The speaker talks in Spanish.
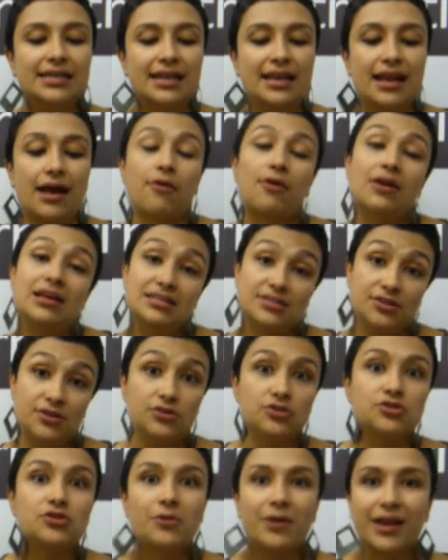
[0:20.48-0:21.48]
la
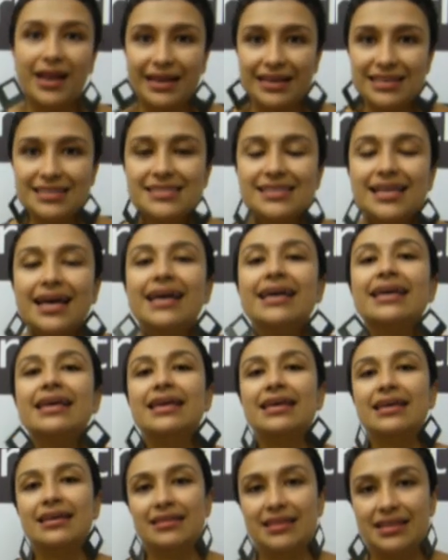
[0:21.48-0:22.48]
coalición soberanista
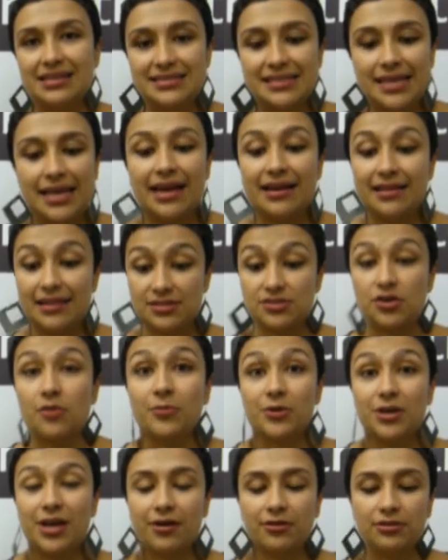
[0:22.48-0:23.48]
y de izquierdas,
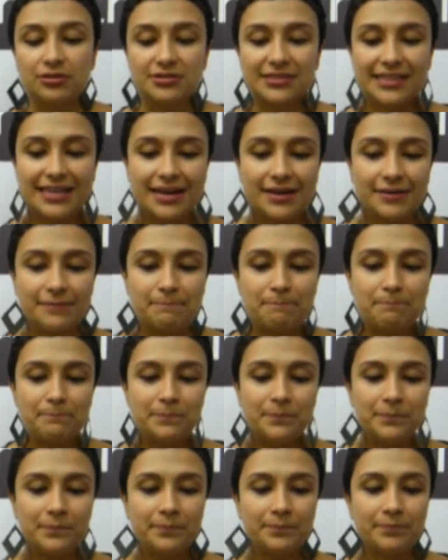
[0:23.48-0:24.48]
como ya conocerán.
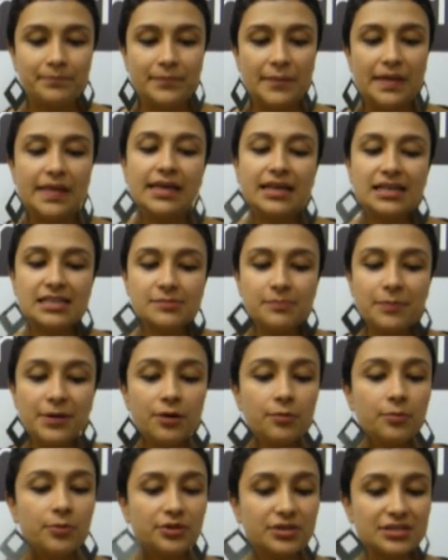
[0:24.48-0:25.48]
Mm, y
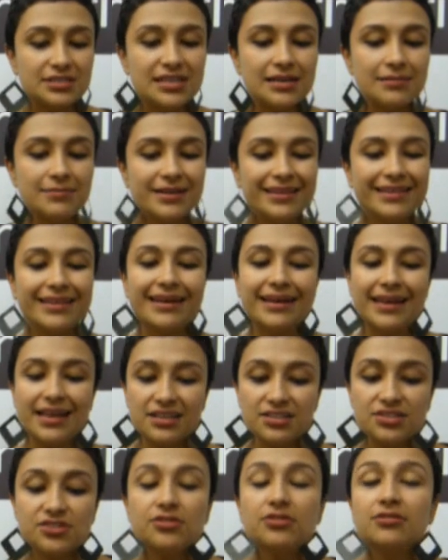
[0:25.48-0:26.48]
espero poder servir de
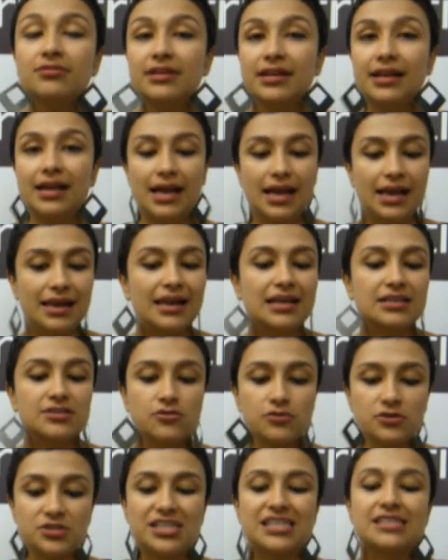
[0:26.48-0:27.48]
nexo en las
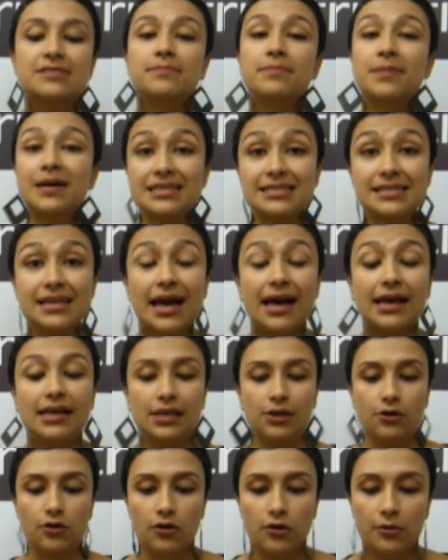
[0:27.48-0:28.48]
luchas vasca
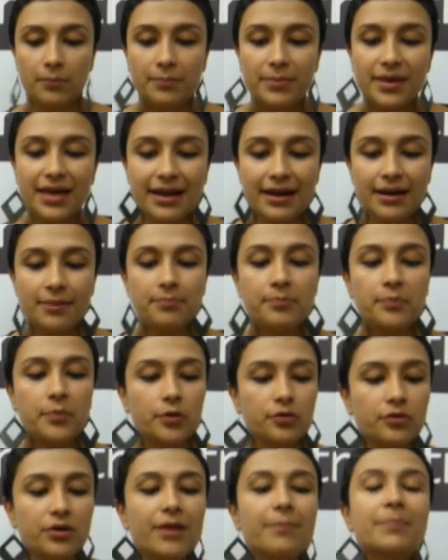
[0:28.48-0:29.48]
y colombiana
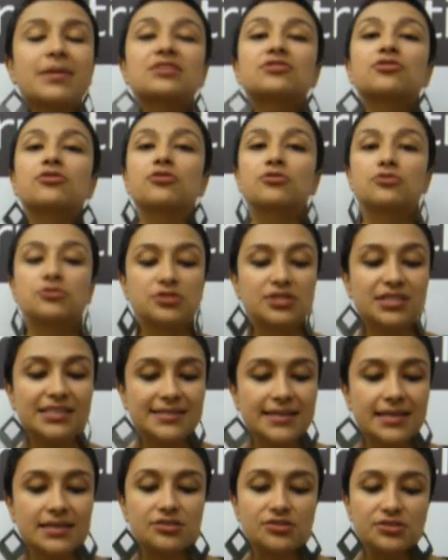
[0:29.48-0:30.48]
por una paz con
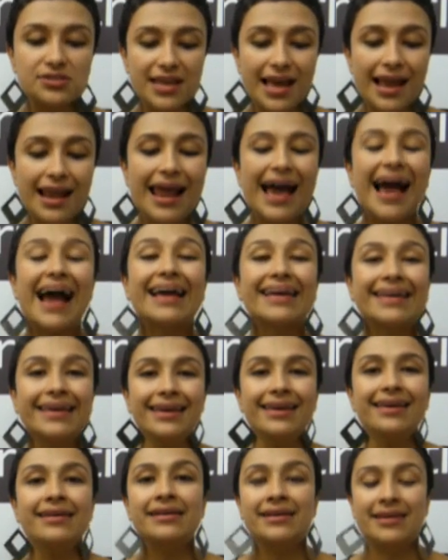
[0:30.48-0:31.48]
justicia social
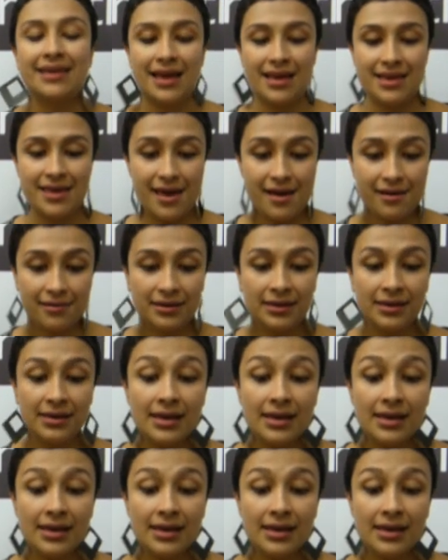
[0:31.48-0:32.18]
aquí y allá,